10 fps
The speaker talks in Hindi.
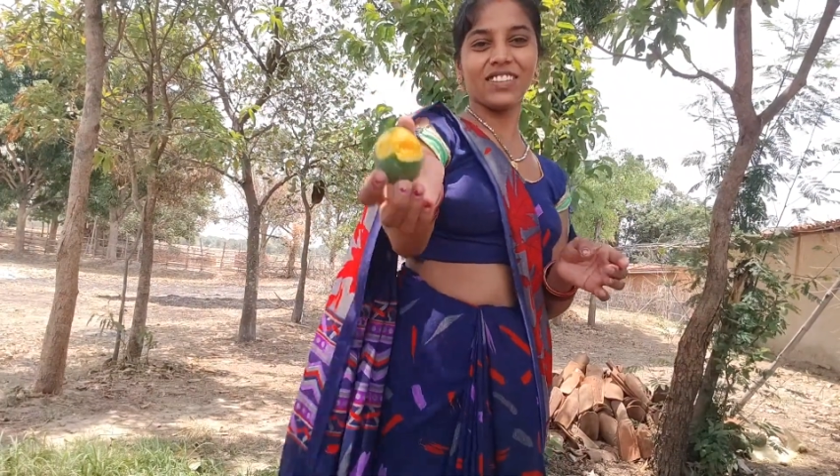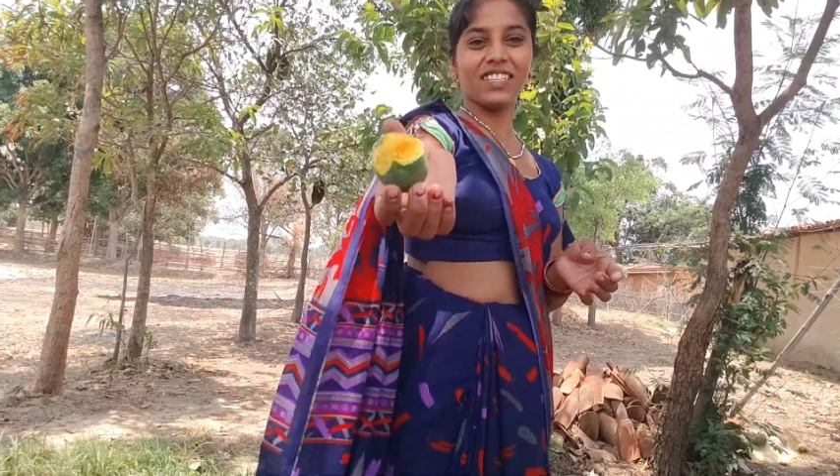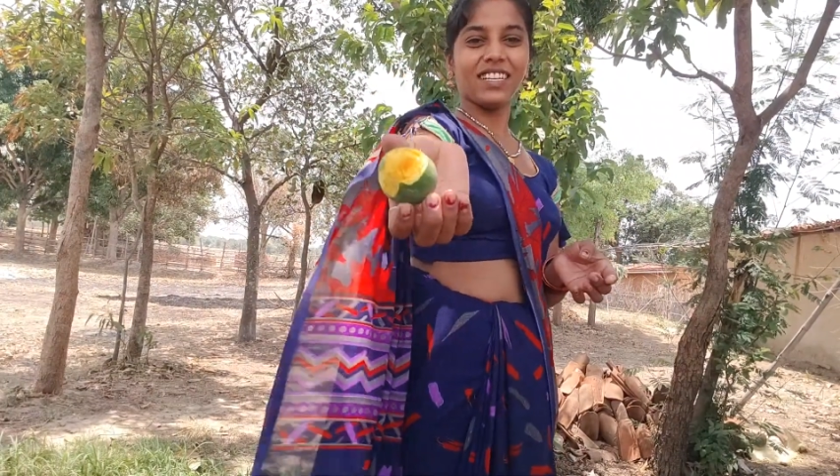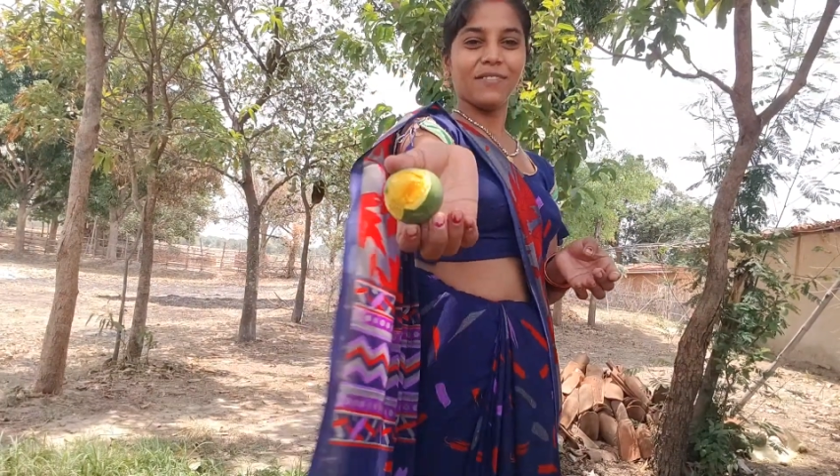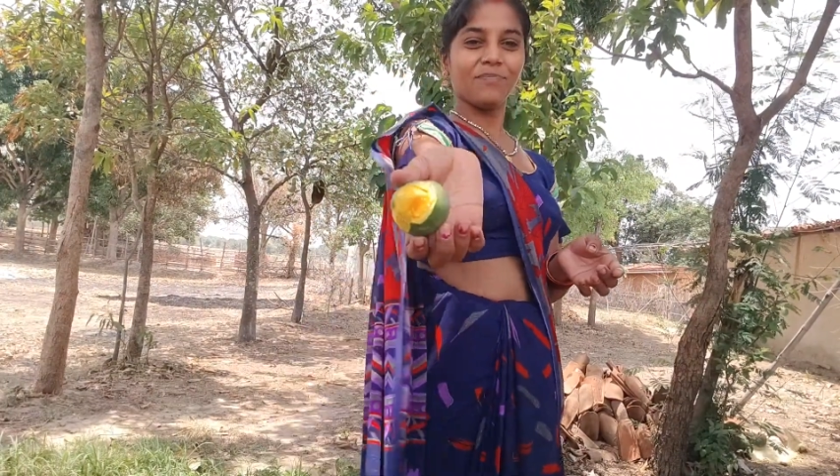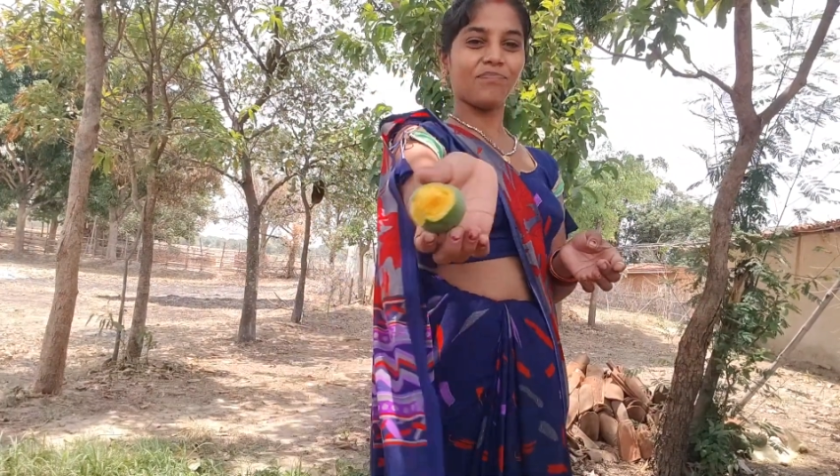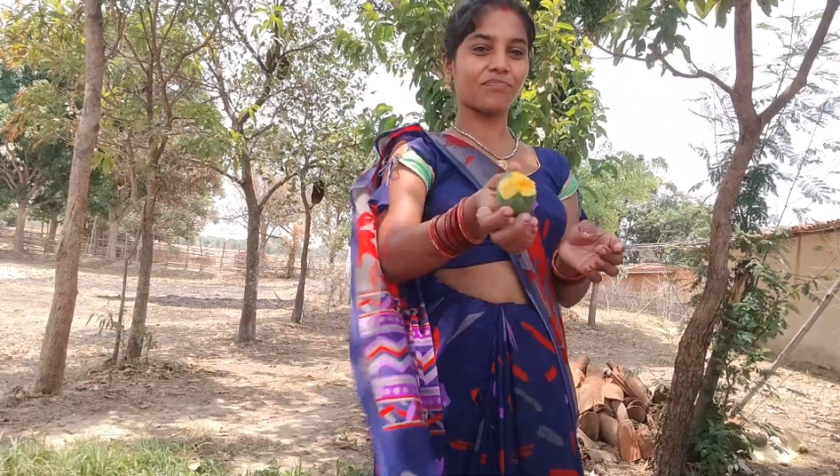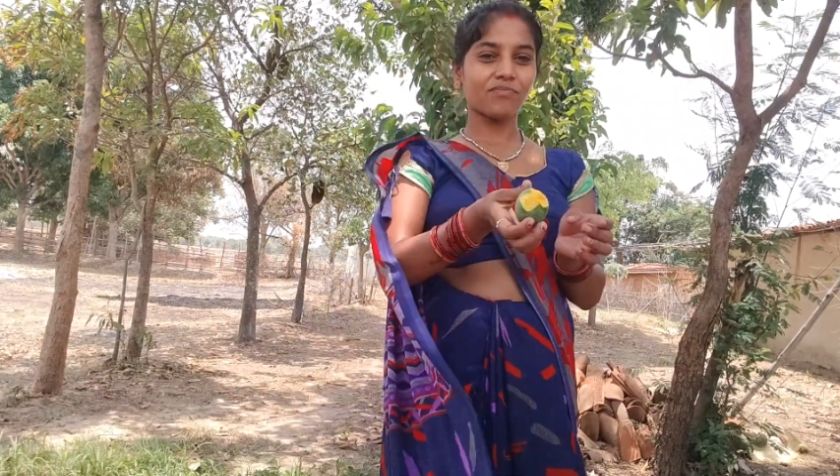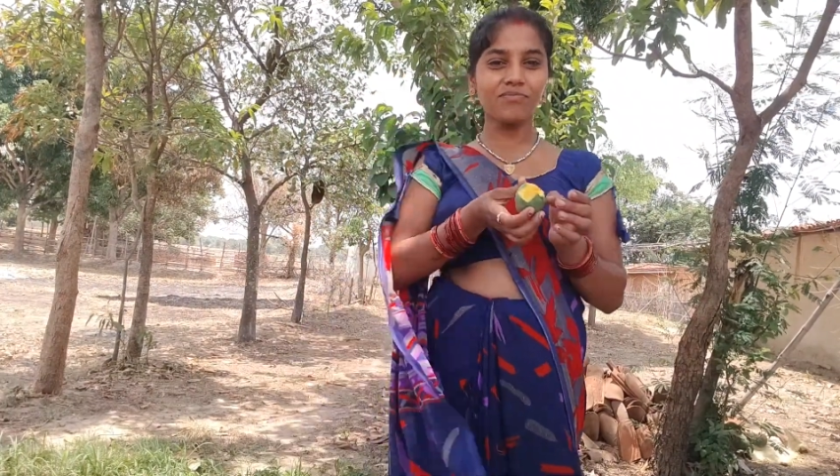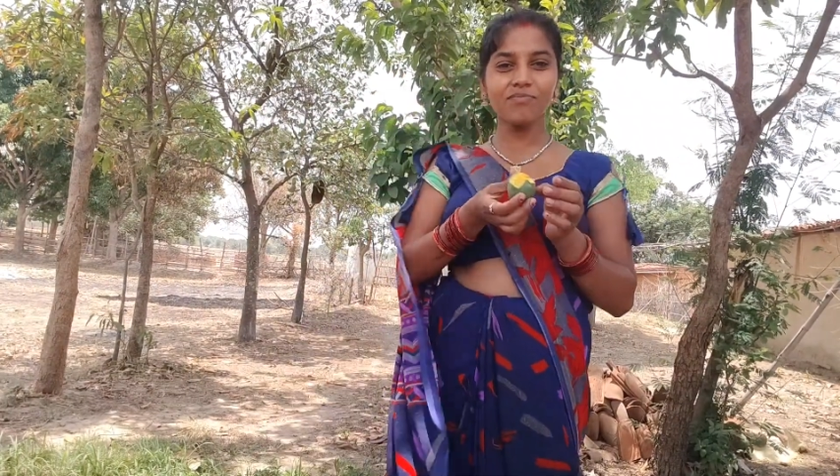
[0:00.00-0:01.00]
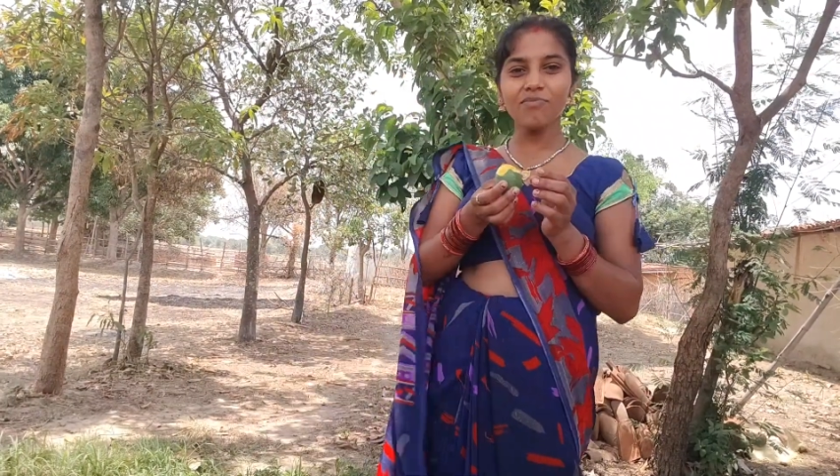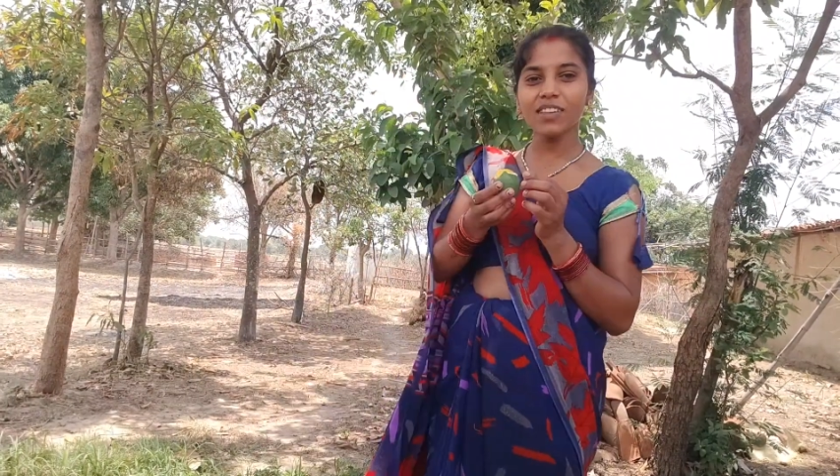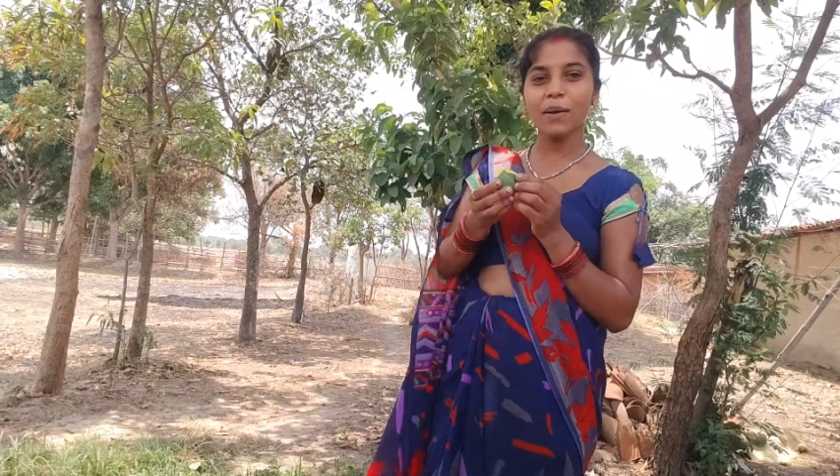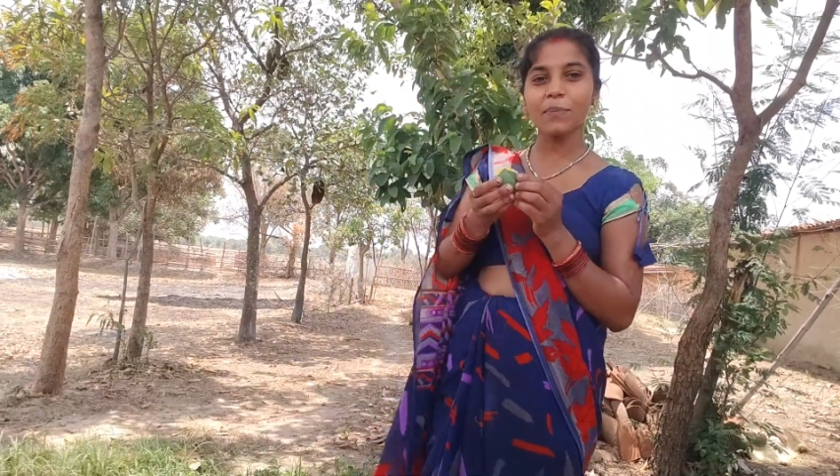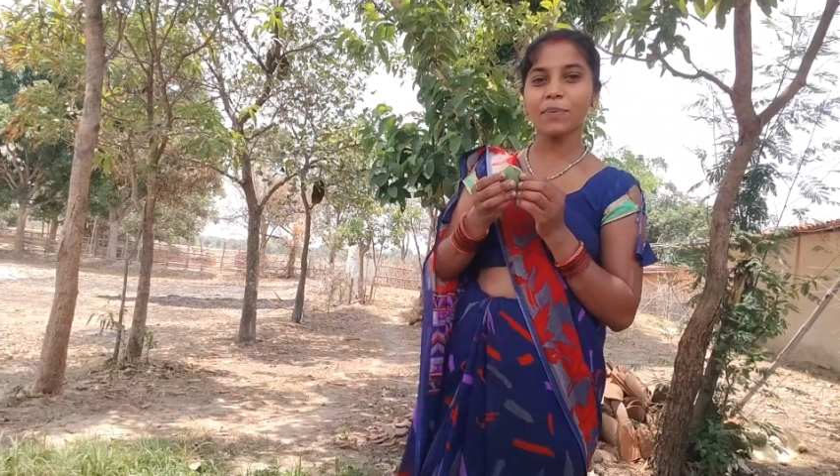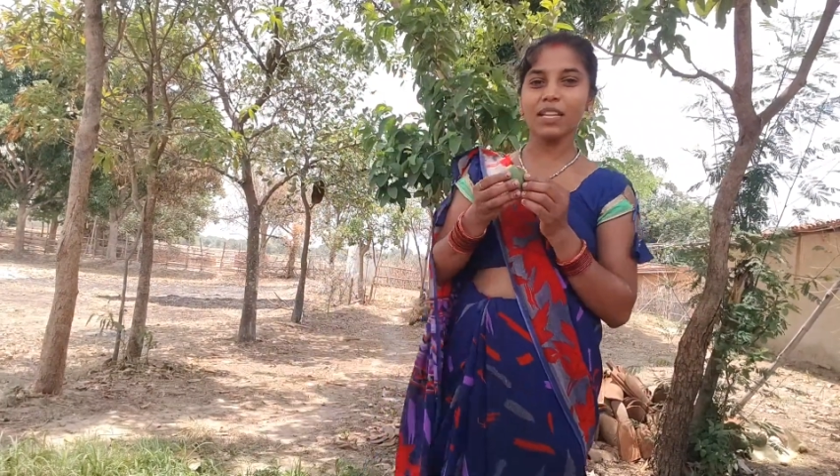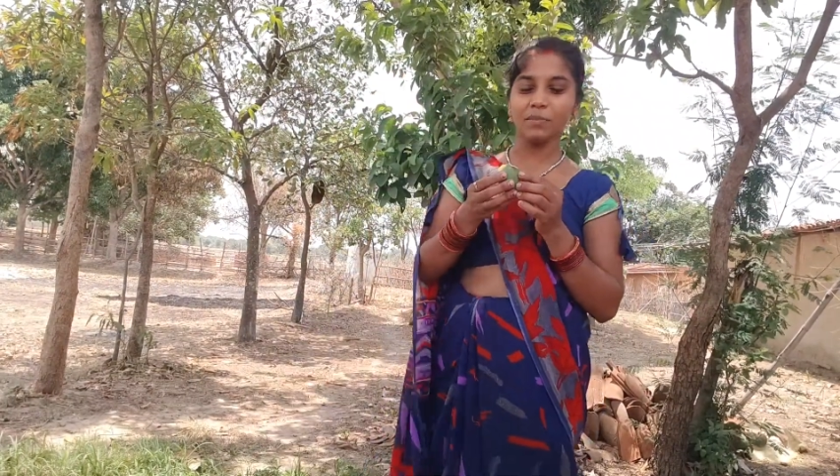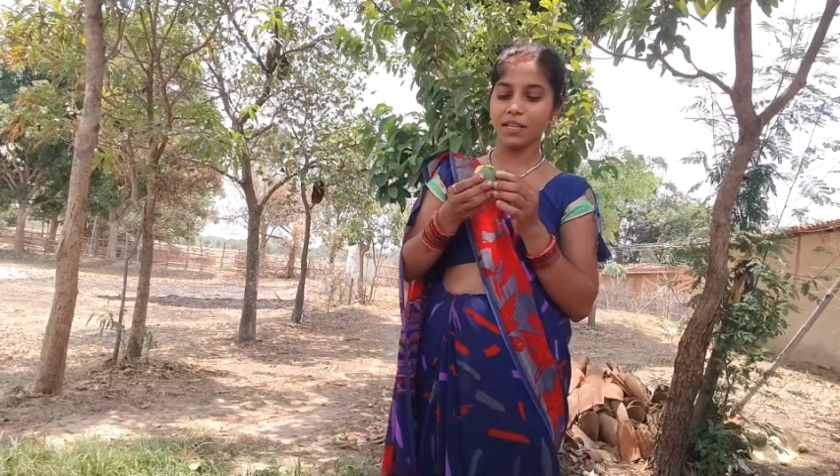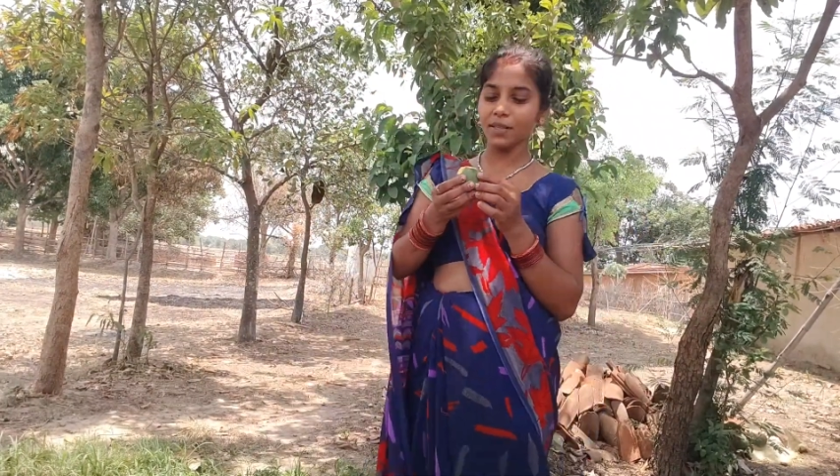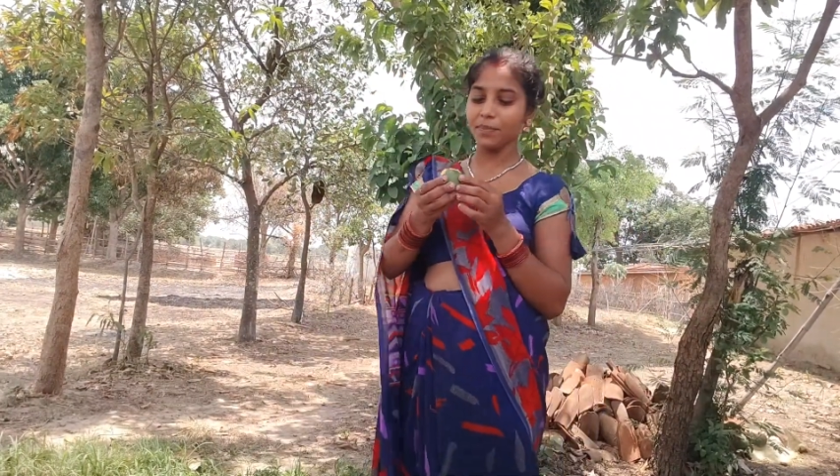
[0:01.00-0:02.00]
ताजी आपके
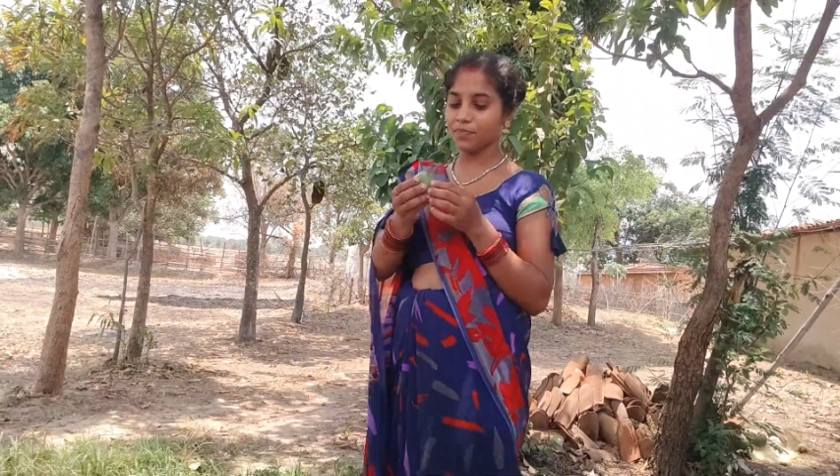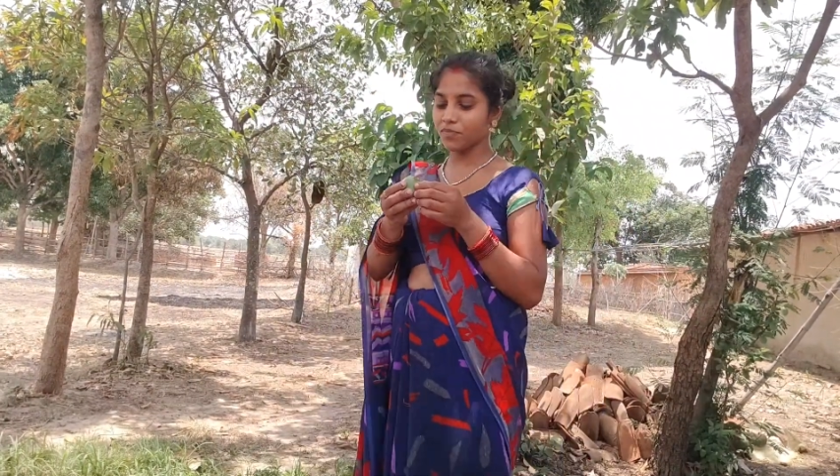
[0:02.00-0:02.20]
लेके तो है